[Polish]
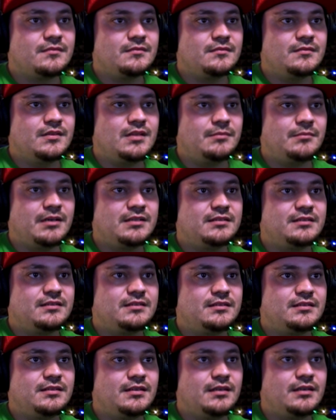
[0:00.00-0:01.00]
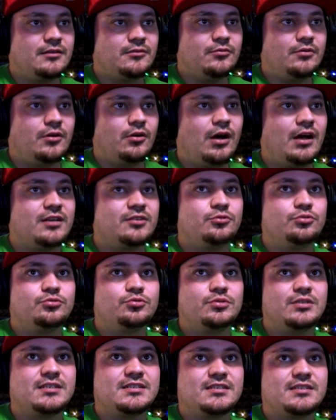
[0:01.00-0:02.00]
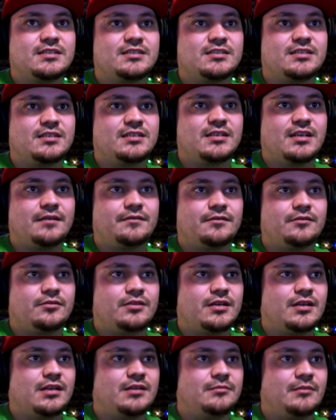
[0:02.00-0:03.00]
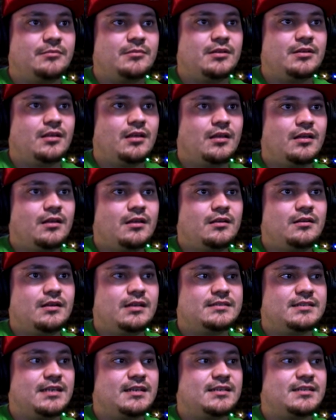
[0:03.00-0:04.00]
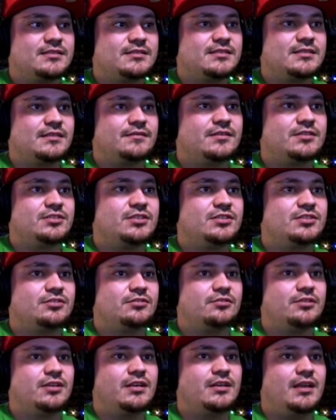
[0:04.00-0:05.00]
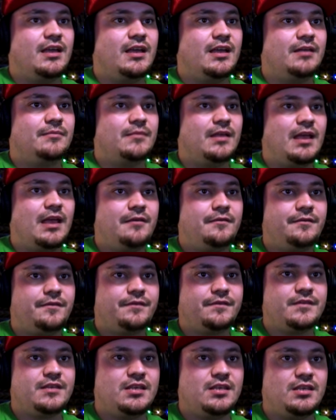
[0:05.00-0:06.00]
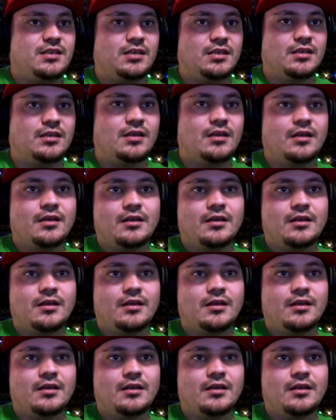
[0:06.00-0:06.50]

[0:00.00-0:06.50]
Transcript: Demateu... O, Aru, tu jest jakaś krew, ok, ale mamy latarkę, co jest najważniejsze, ok, E. F-ki.